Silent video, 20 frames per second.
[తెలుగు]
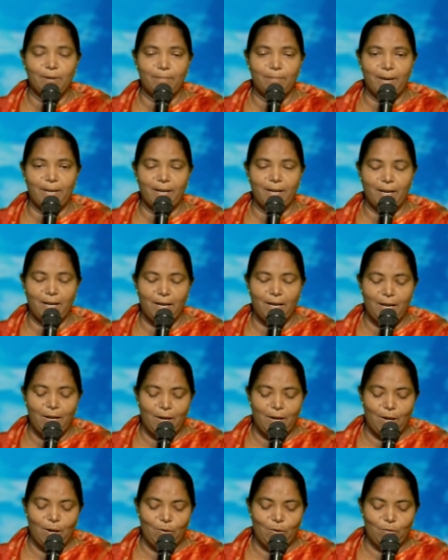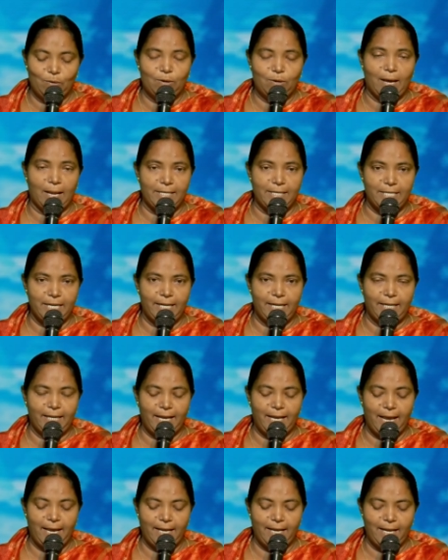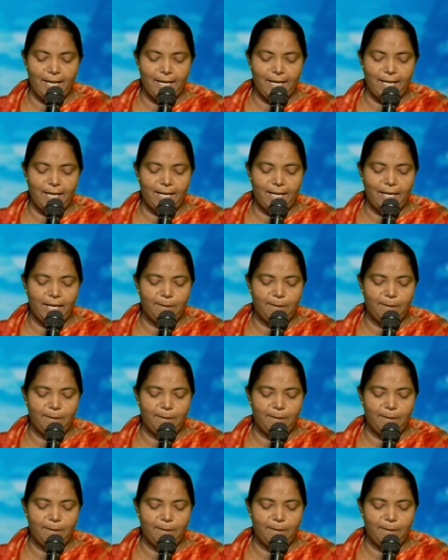మరి నువ్వు అర్జెంటుగా వెళ్ళి